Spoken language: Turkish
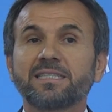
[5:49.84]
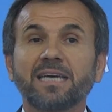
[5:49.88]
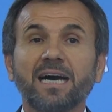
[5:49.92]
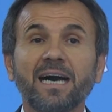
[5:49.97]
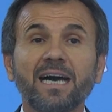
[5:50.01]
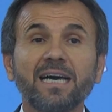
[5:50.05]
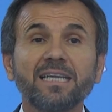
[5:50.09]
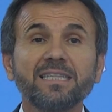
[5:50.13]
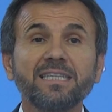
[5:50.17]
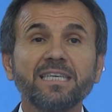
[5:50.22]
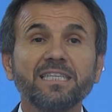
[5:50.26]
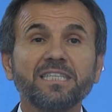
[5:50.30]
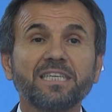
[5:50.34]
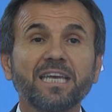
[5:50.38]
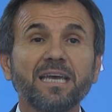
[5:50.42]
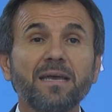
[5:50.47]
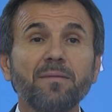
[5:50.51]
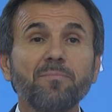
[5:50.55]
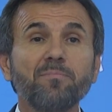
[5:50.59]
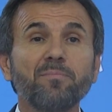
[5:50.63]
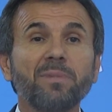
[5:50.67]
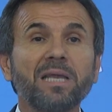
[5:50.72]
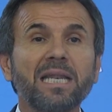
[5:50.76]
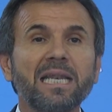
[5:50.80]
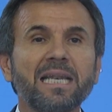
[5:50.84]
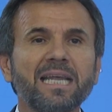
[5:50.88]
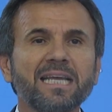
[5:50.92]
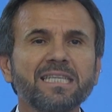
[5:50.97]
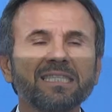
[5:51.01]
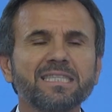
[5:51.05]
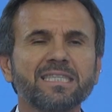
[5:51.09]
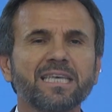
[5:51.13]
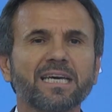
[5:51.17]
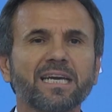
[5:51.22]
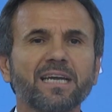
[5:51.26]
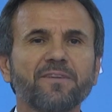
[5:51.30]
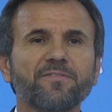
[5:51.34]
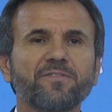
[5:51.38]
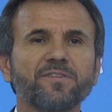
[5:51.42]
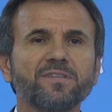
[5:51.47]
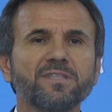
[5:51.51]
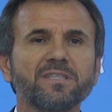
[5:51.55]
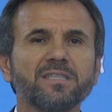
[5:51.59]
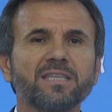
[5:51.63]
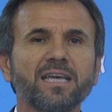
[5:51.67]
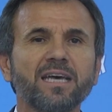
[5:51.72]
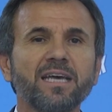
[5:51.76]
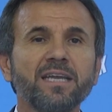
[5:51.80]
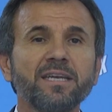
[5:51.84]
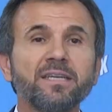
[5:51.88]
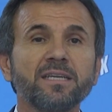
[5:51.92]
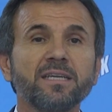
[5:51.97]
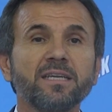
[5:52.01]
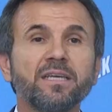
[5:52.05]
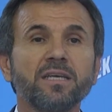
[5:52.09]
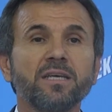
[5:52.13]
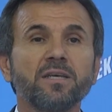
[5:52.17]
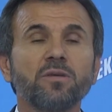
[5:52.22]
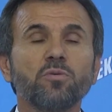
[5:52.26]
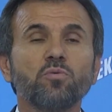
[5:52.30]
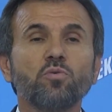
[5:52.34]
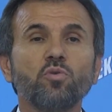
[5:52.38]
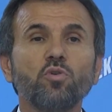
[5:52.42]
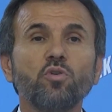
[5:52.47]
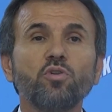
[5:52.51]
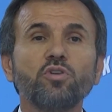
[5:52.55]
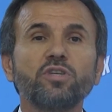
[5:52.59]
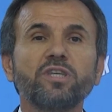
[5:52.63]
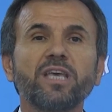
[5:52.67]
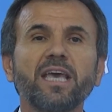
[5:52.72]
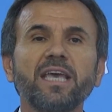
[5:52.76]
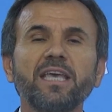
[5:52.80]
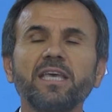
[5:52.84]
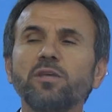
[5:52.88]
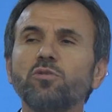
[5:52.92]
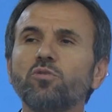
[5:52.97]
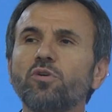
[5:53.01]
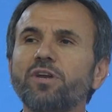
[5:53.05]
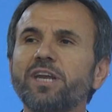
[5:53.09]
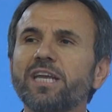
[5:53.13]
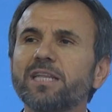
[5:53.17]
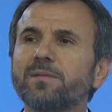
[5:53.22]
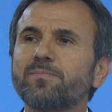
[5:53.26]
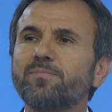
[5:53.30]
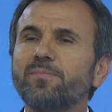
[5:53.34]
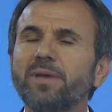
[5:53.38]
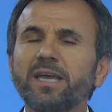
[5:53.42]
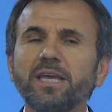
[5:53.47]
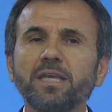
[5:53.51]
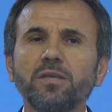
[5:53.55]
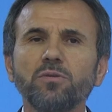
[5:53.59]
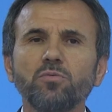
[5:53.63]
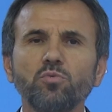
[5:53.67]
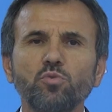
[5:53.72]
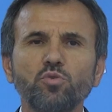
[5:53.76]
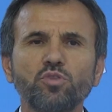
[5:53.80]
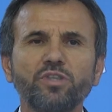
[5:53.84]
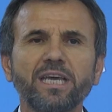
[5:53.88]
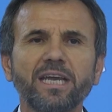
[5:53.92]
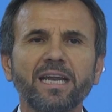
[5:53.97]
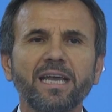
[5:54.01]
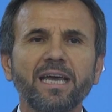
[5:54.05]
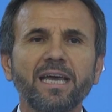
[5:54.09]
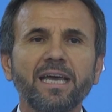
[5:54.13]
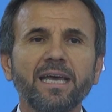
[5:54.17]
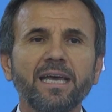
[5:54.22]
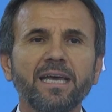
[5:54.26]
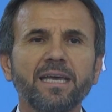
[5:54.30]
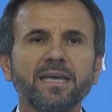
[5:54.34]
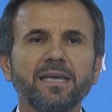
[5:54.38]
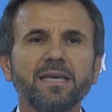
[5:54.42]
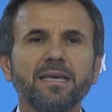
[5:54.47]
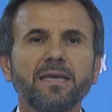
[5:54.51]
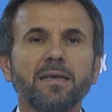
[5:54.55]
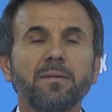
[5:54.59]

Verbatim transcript: Sadece millet tarafından ülkeyi yönetmek üzere